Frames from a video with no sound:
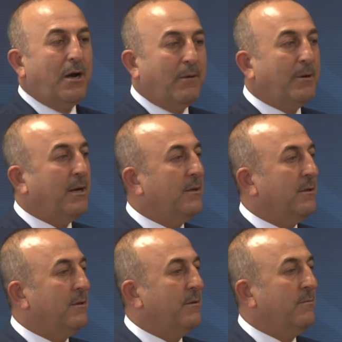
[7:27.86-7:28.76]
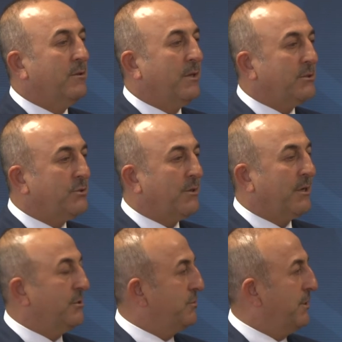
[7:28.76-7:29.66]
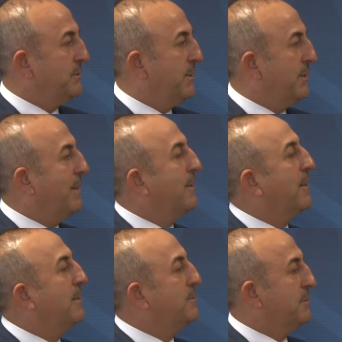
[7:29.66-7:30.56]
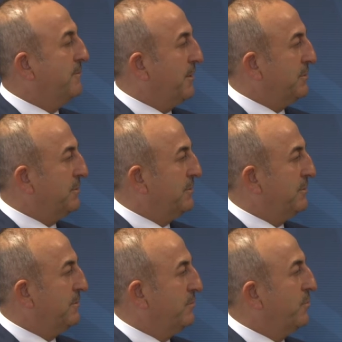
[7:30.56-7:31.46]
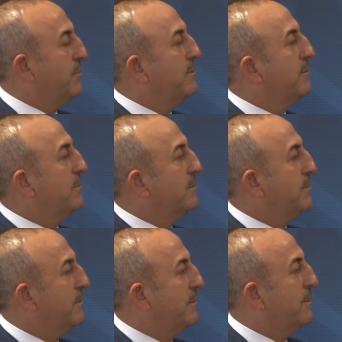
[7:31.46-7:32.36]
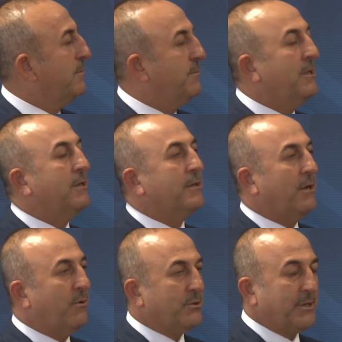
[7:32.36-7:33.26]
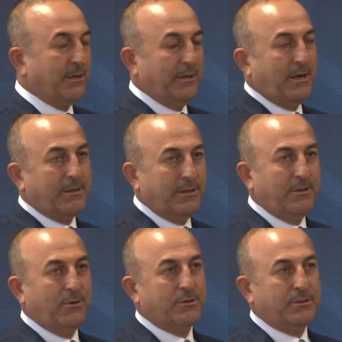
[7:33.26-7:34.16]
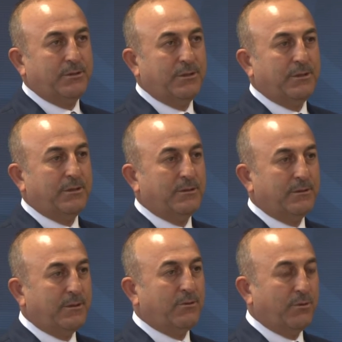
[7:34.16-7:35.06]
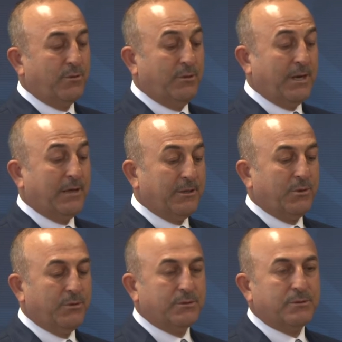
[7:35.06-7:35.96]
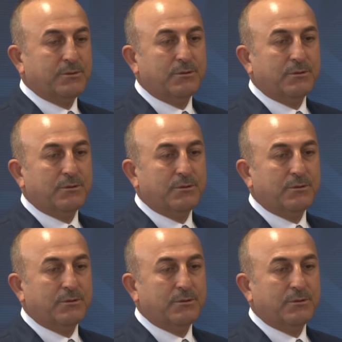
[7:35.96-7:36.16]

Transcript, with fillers: Ama bundan sonraki süreçte daha da geliştirmek için bugün e, birlikte ortak iradeyi e, irade koyduk.